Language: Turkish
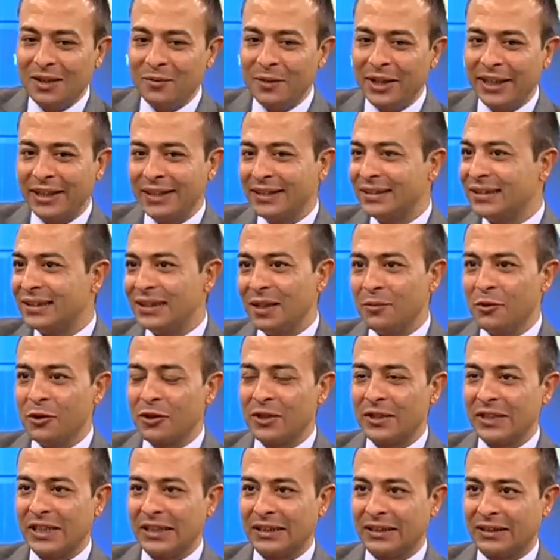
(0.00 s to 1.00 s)
elemek değil.
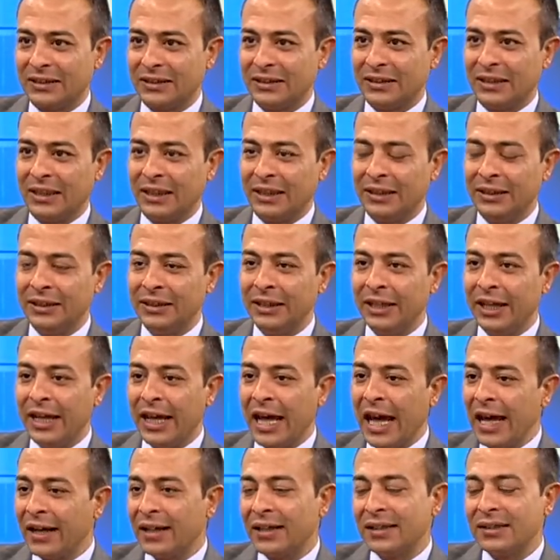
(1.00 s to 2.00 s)
istemiyoruz aslında. Hani
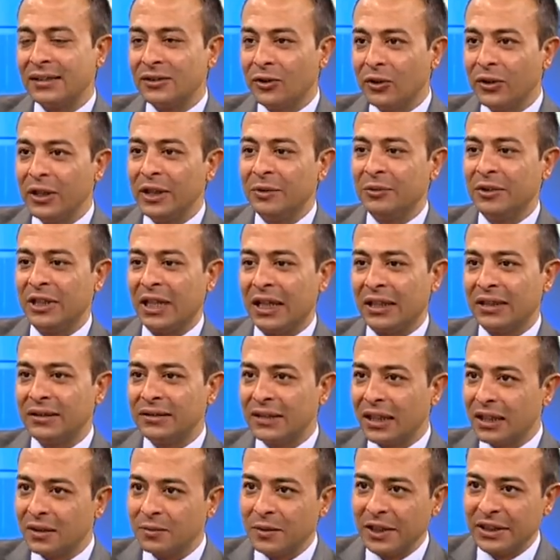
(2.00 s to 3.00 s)
herkese o imkanı
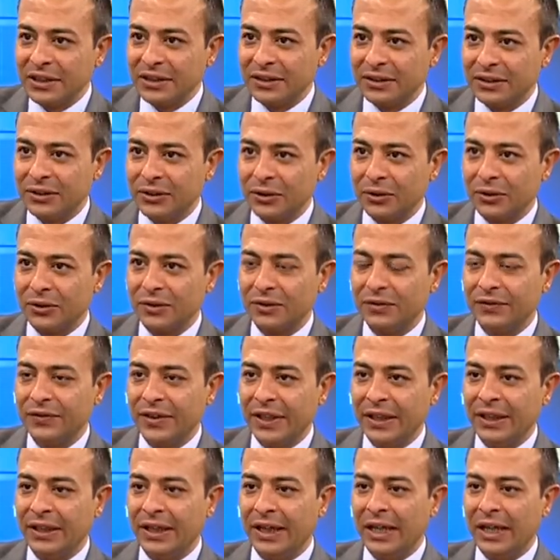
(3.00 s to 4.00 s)
tanımak istiyoruz ve